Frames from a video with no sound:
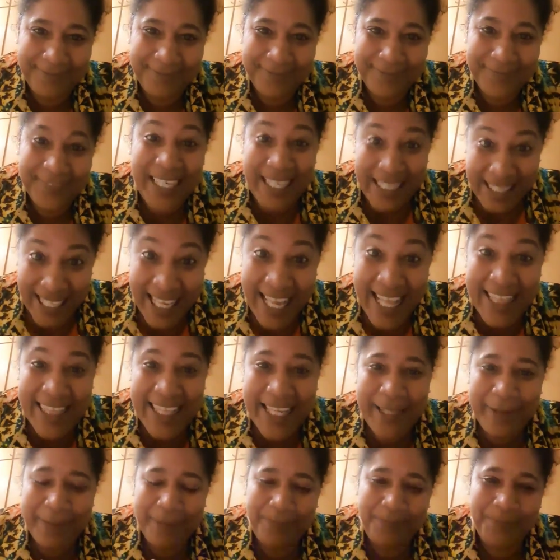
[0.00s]

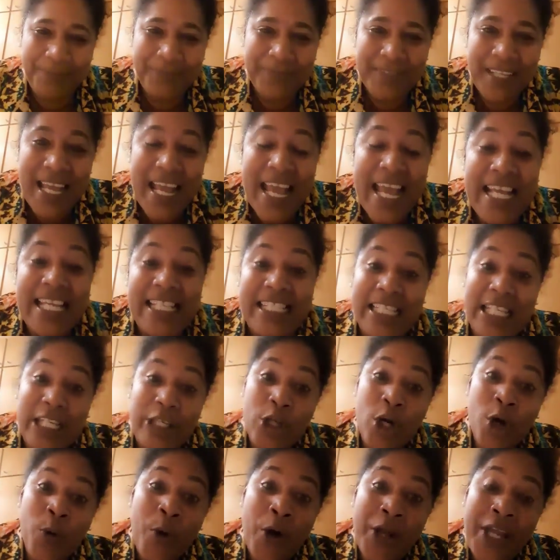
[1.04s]
¿Entiendes? Y si
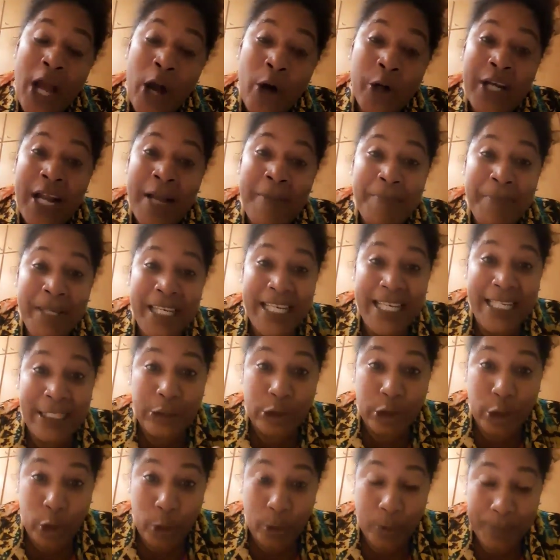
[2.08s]
yo voy ahora al
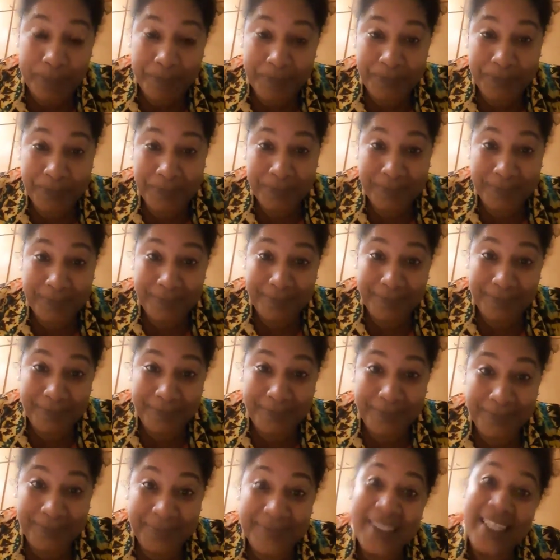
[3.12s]
ministro
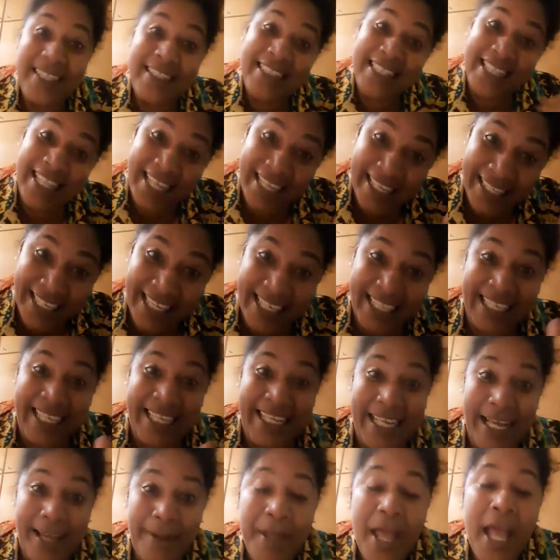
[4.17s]
de
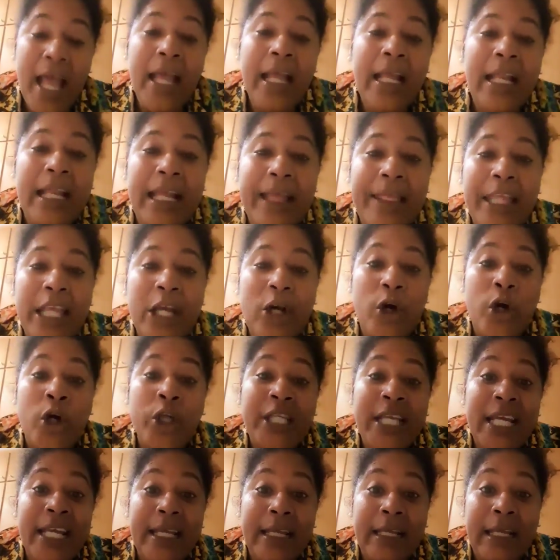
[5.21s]
energía y le digo,
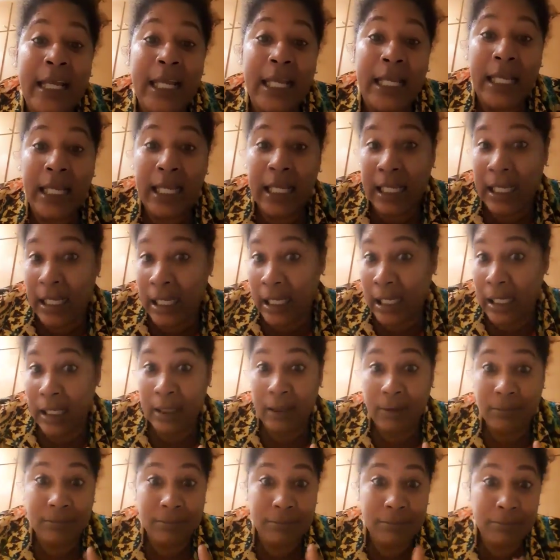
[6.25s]
oye,
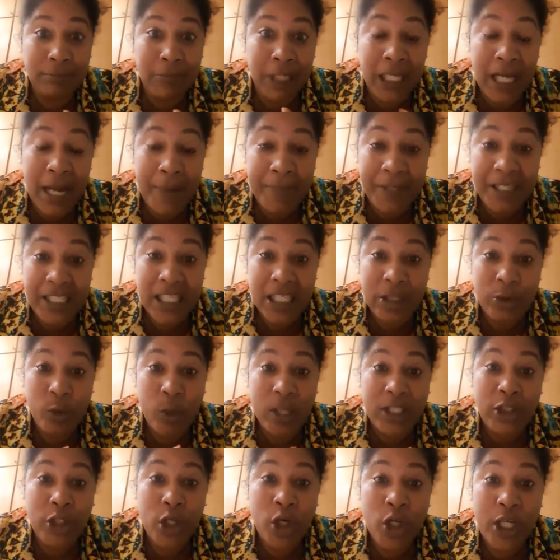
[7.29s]
que mira mi
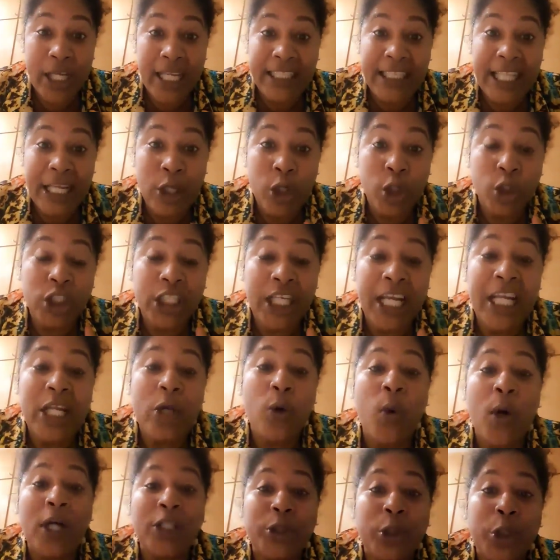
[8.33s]
situación, que tengo tres y
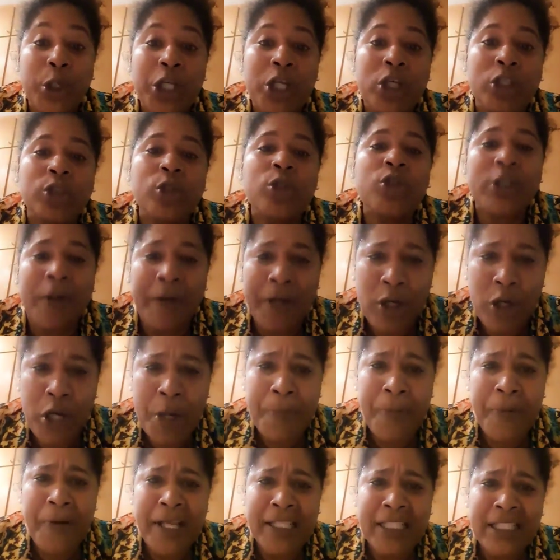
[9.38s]
cuatro hijos, ¿tú sabes lo que
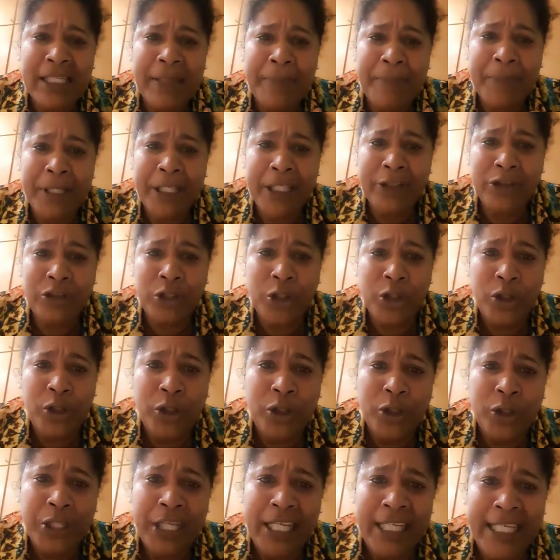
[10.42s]
me va a decir el
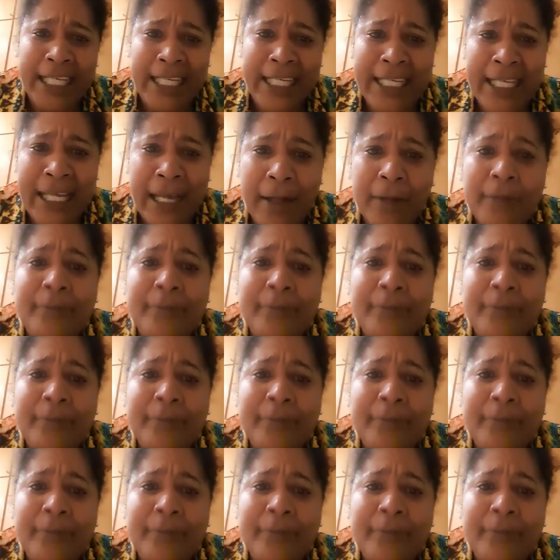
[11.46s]
ministro de energía?